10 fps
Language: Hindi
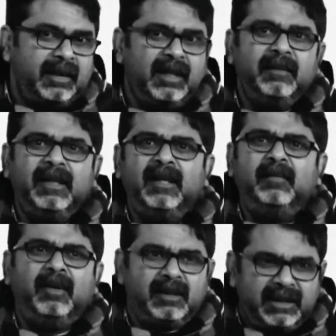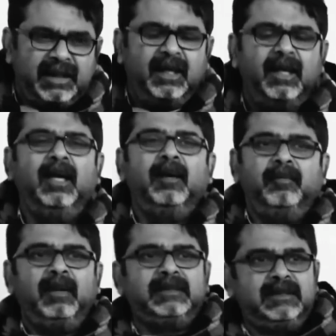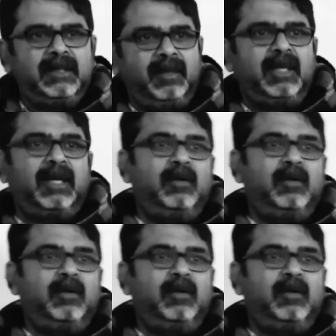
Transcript: ठीक है भाई अब ठीक है बाबा जी का मन